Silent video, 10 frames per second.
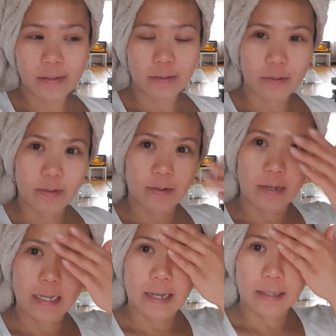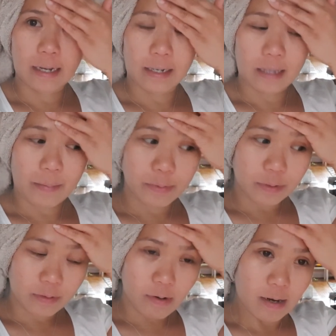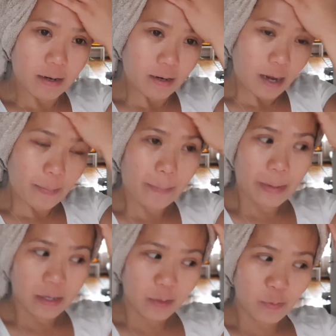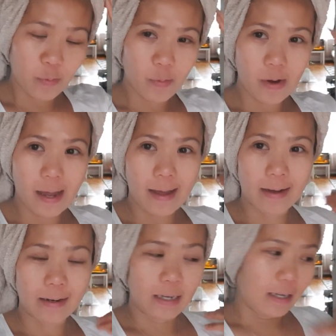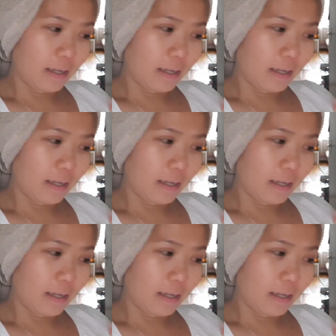So, ayan, katatapos ko lang, kapapaligo ko lang.